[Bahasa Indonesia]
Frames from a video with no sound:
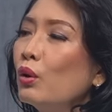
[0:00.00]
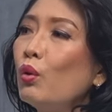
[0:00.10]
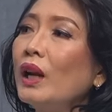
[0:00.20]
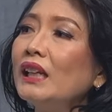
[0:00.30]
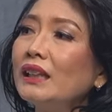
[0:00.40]

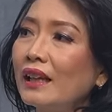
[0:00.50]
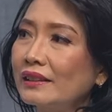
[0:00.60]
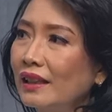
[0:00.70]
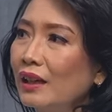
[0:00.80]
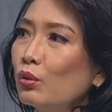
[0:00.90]

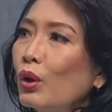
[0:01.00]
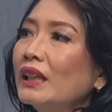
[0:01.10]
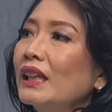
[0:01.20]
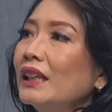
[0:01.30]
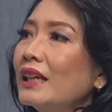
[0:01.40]
kualitas dan
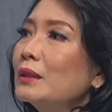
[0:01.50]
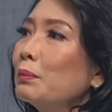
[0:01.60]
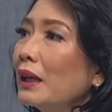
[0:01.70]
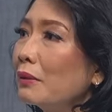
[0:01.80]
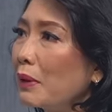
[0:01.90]
kuantitas
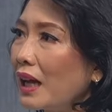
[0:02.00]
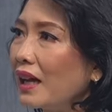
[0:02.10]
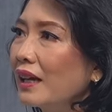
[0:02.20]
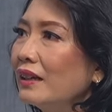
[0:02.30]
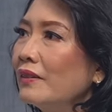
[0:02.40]
sperma.